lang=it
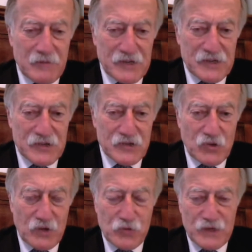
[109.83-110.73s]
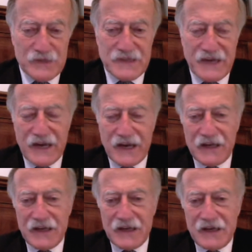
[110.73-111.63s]
le persone più
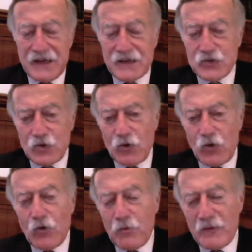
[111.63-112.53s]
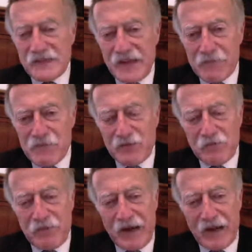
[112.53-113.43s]
anziane, sono
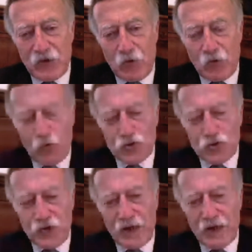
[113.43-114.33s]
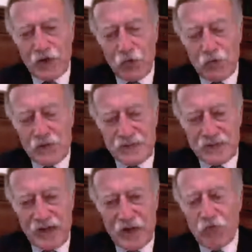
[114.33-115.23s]
l'obesità, abbiamo imparato a conoscere che
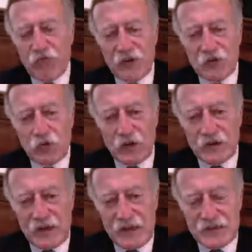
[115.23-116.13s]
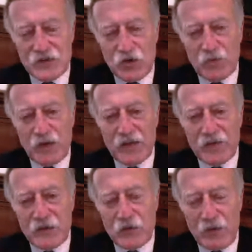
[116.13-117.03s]
l'obesità è un fattore di
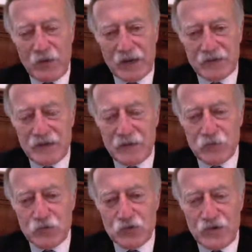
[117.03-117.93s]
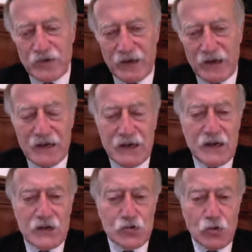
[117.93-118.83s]
rischio per avere una malattia più
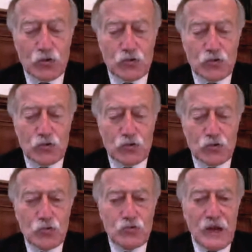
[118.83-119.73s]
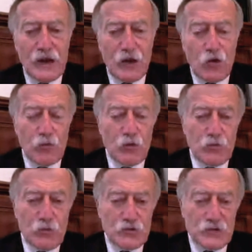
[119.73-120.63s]
severa sono tutte le
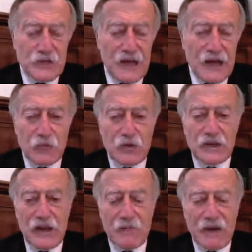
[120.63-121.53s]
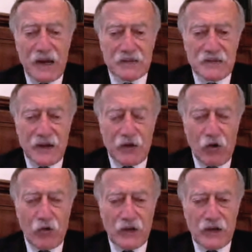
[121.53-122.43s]
comorbosità, quindi le malattie
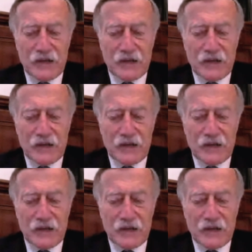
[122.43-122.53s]
croniche